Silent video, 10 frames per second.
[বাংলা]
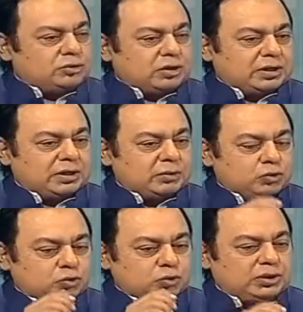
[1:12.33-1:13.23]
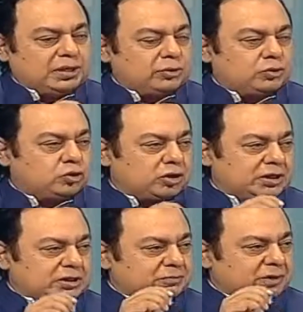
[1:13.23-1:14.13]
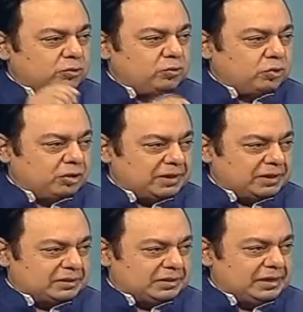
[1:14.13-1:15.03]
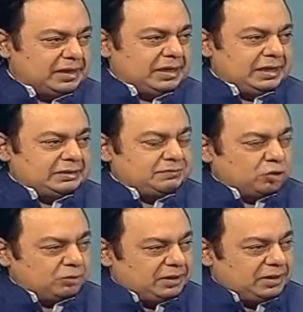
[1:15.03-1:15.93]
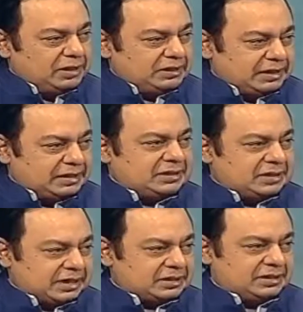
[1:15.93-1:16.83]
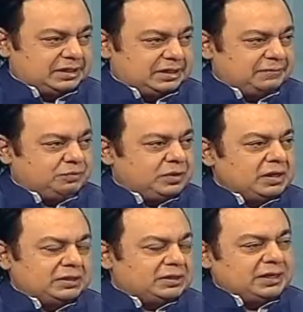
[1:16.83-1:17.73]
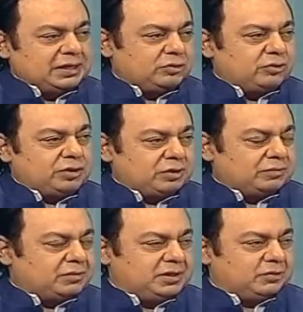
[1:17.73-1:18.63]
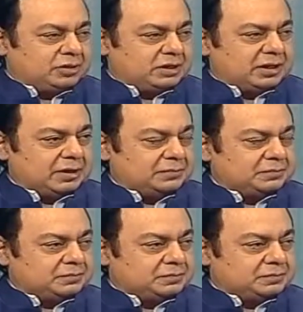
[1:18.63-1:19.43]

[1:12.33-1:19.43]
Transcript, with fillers: যক্ষার ওষুধ দিয়ে তো যক্ষার জীবাণুগুলোকে মারছে যে মরবিডিটি চেঞ্জ যেটা আসছে সেটা সেটা তো আর ঠিক হচ্ছে না তো সেটার